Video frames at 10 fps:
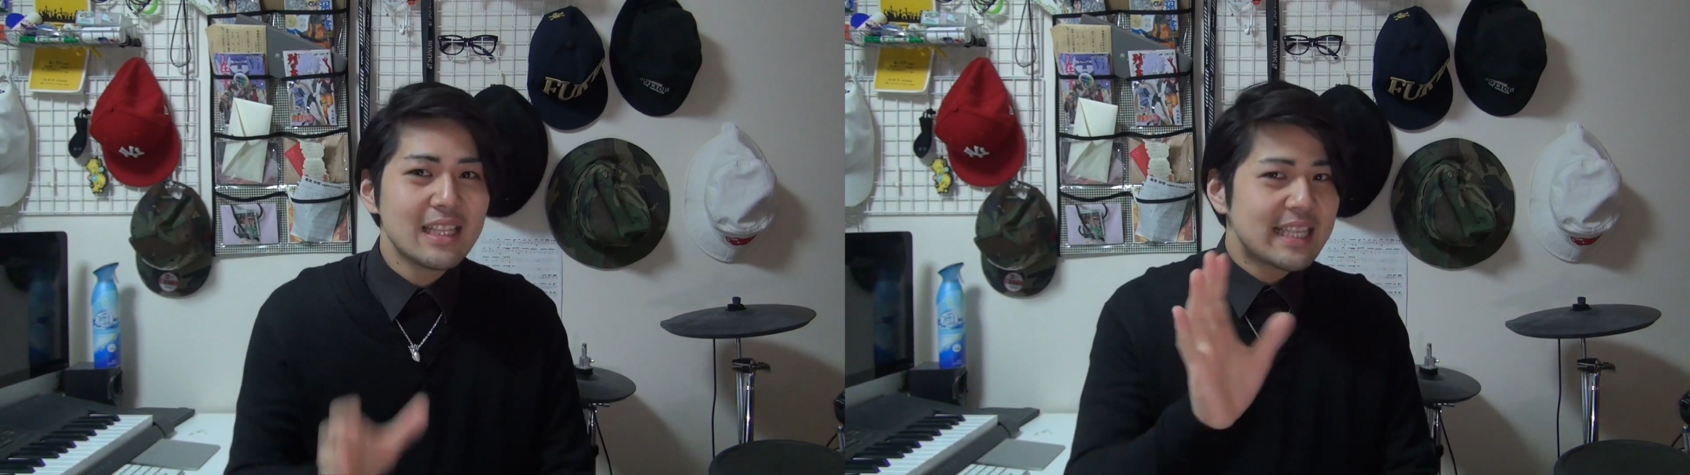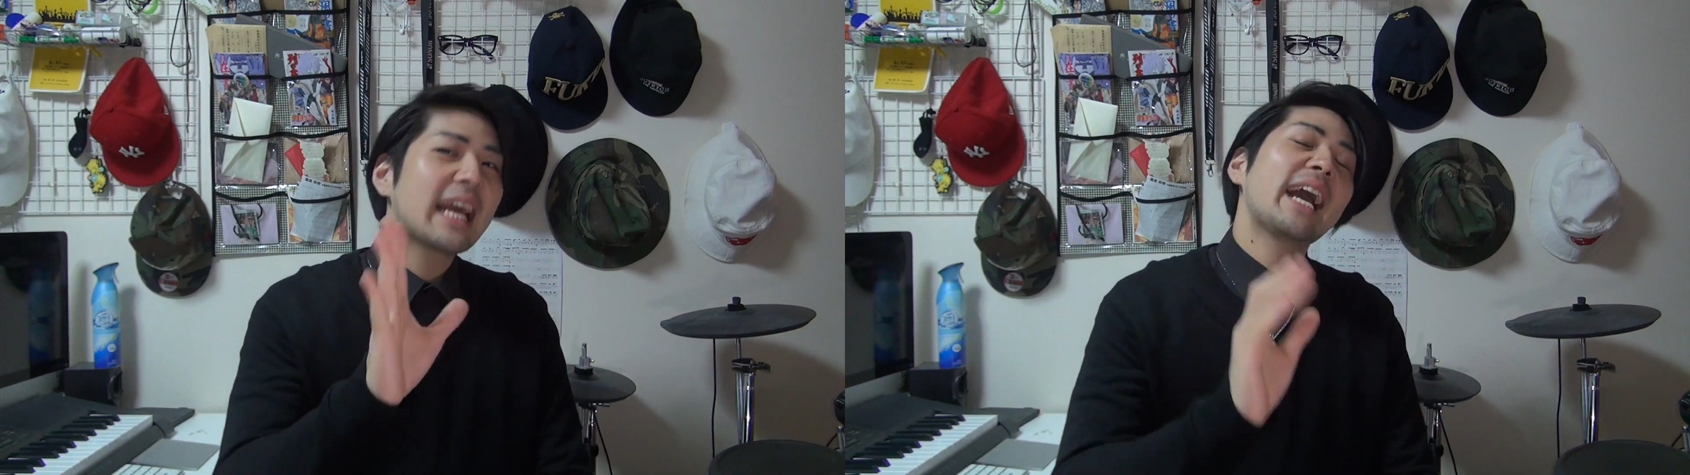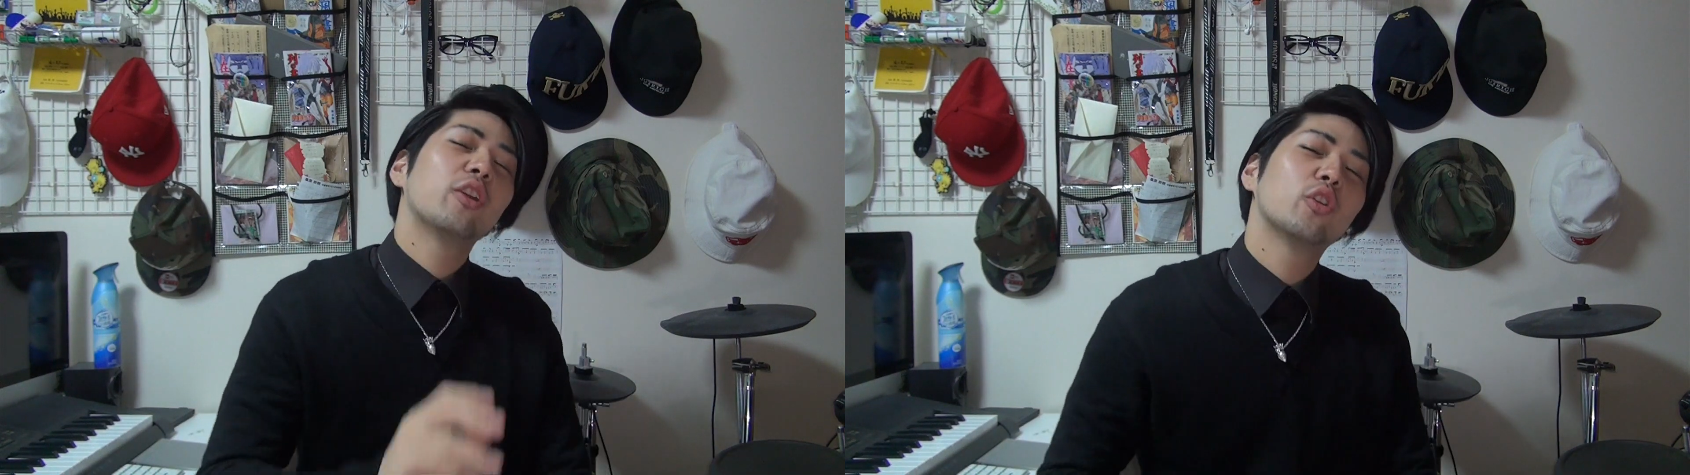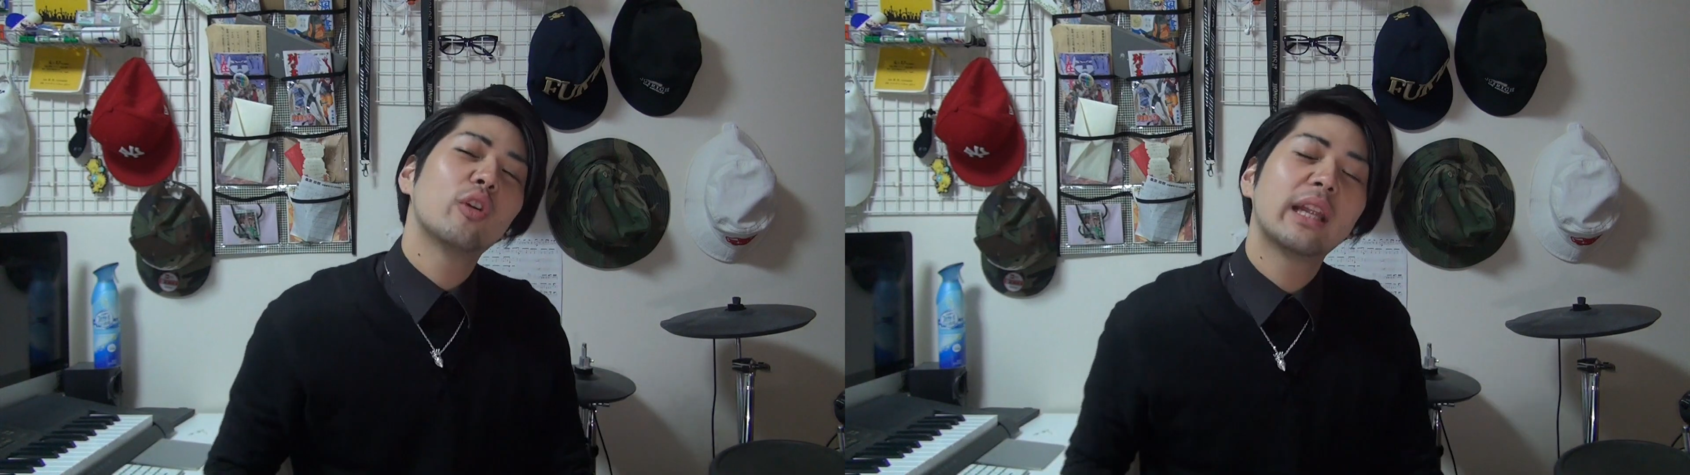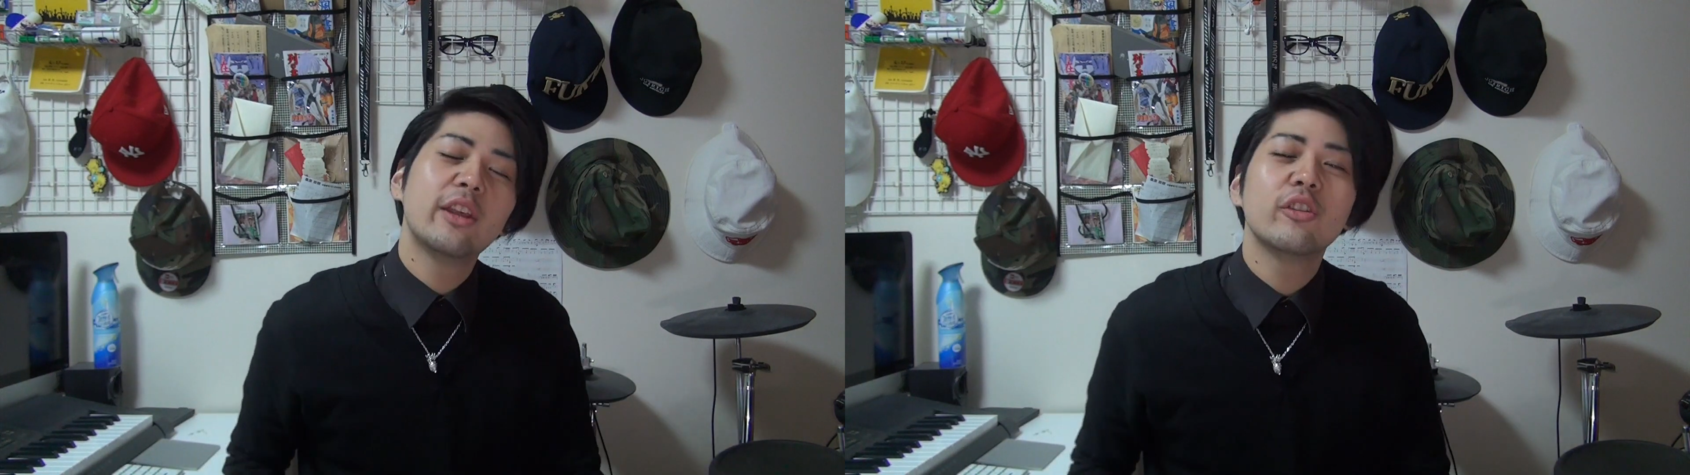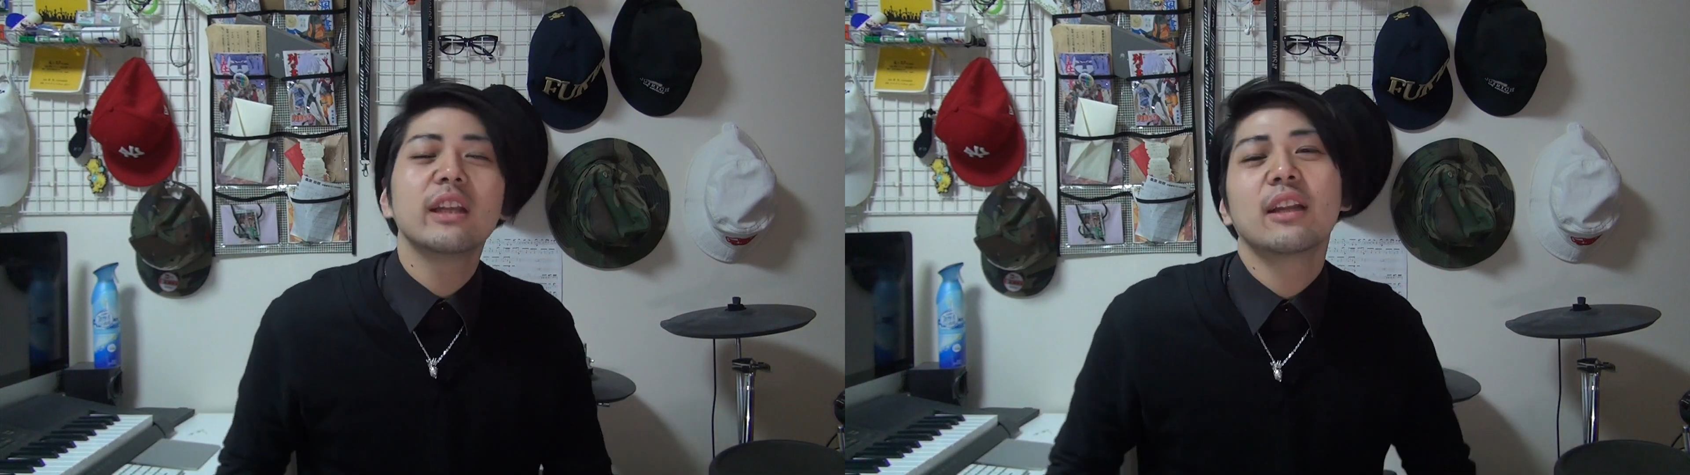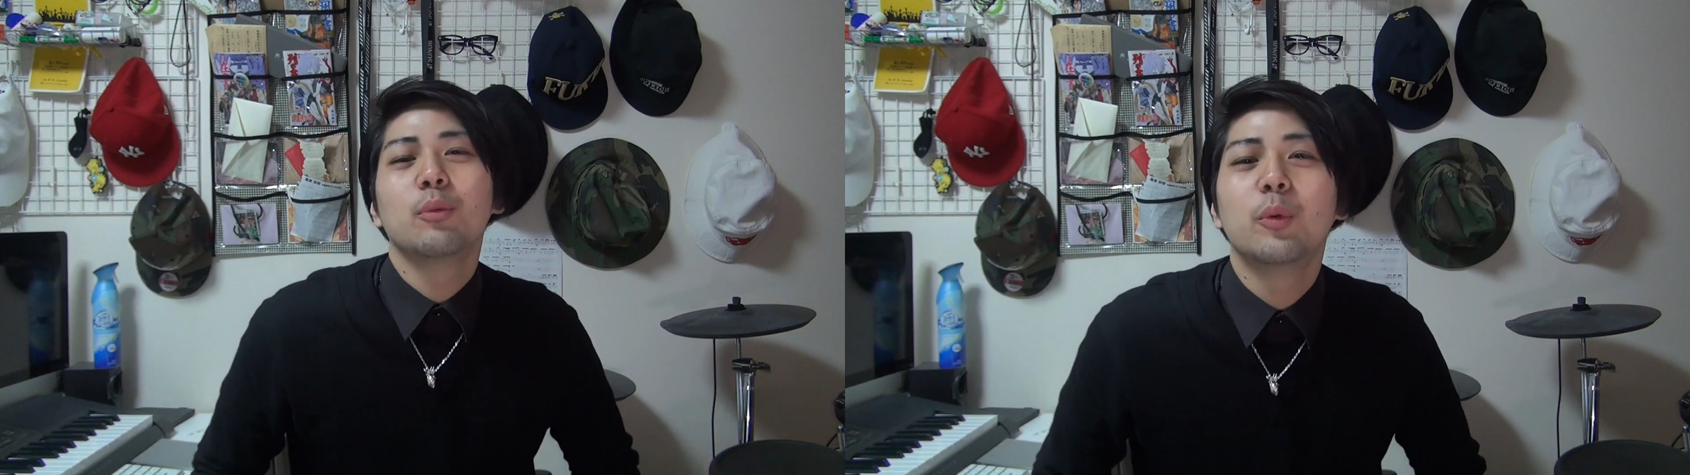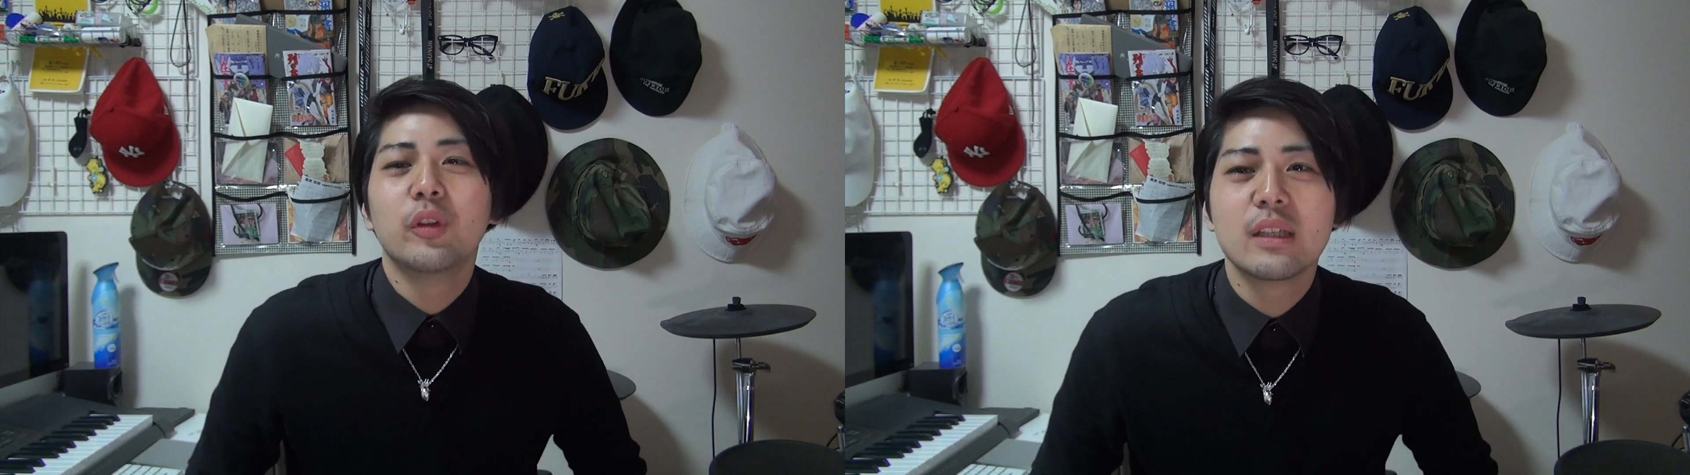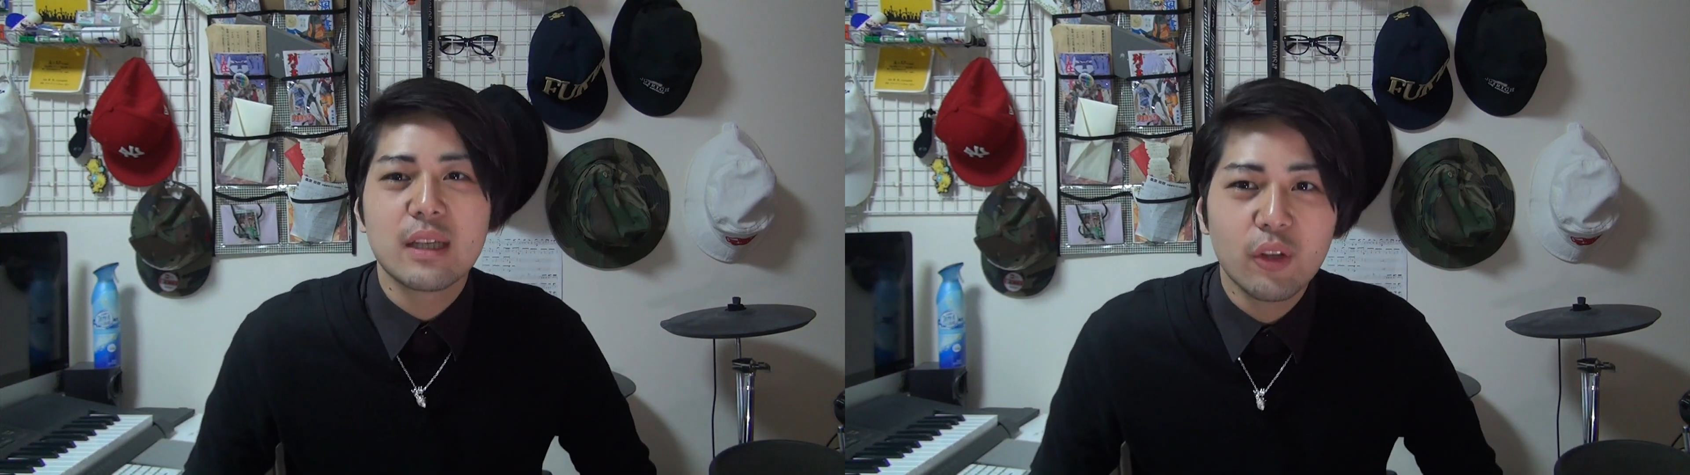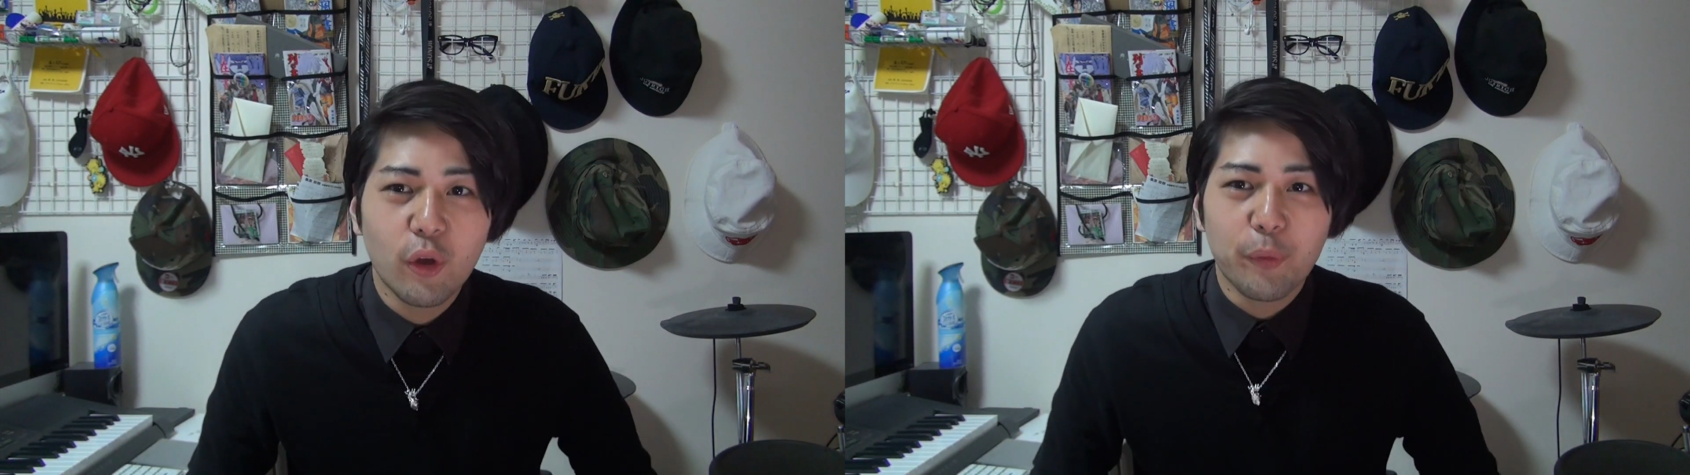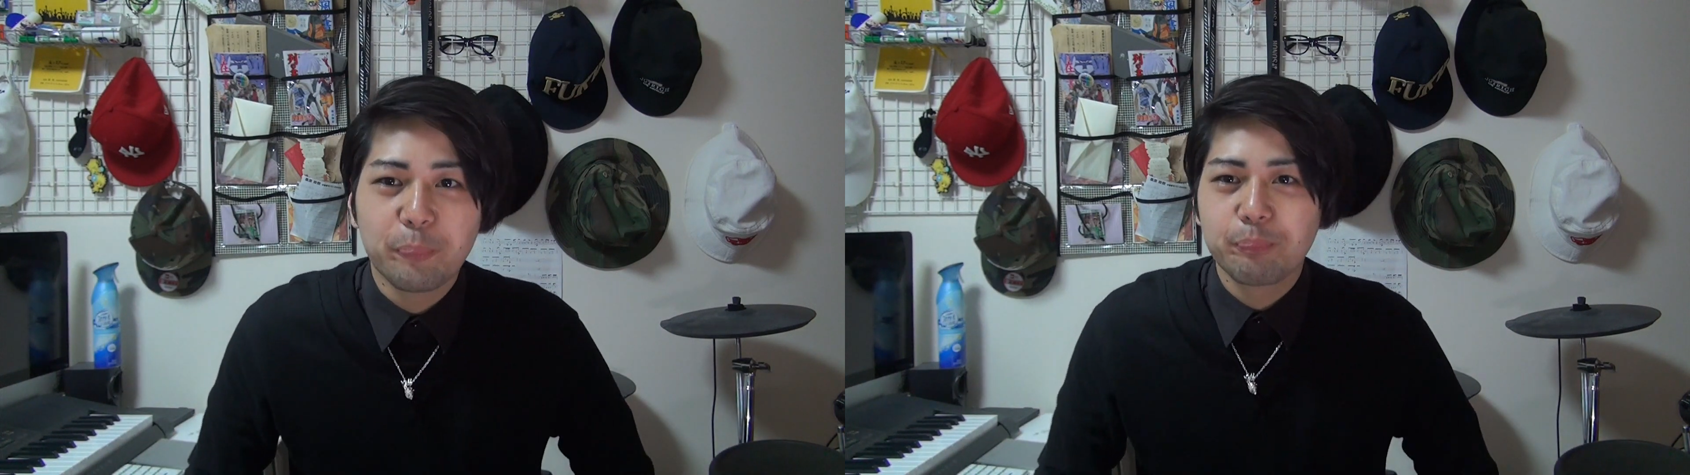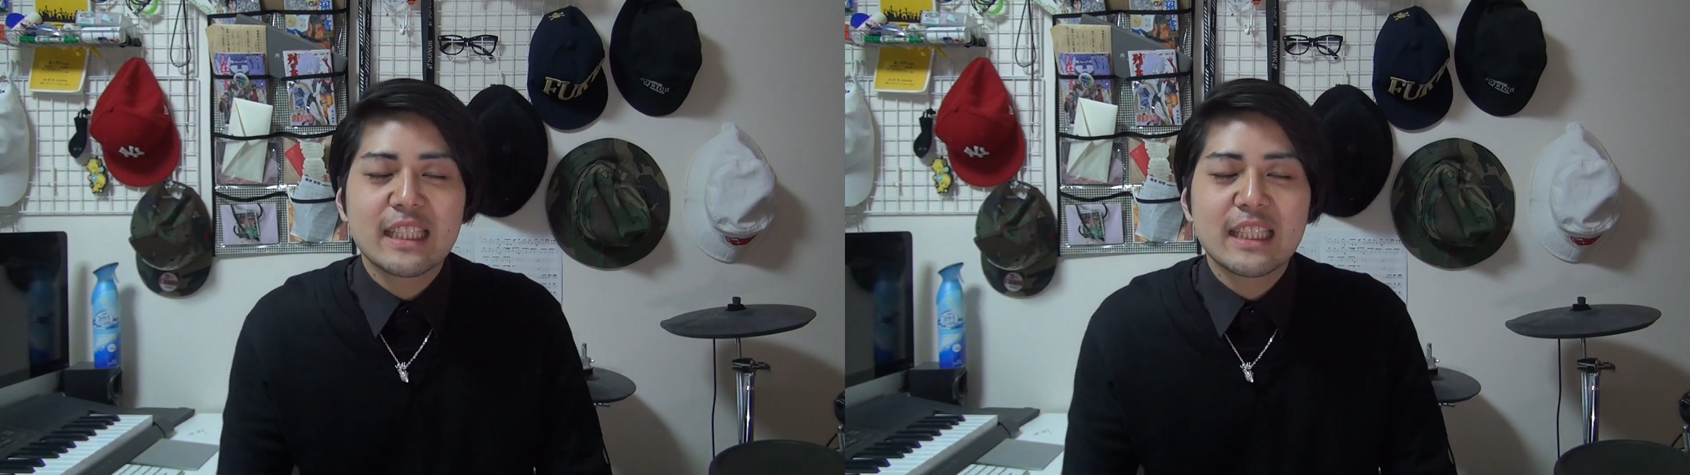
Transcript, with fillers: 前回の動画で言ってたと思うんですけど、